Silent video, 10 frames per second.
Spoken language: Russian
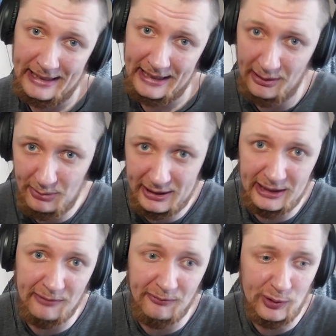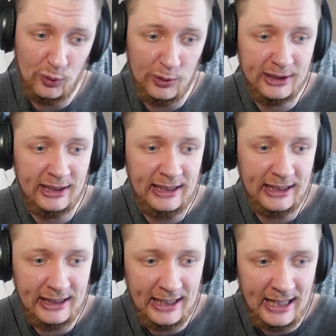апреля выходит
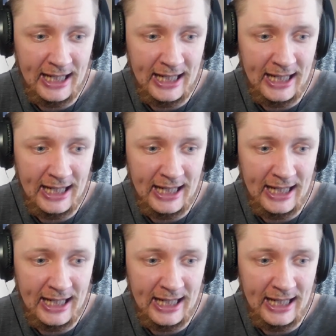игра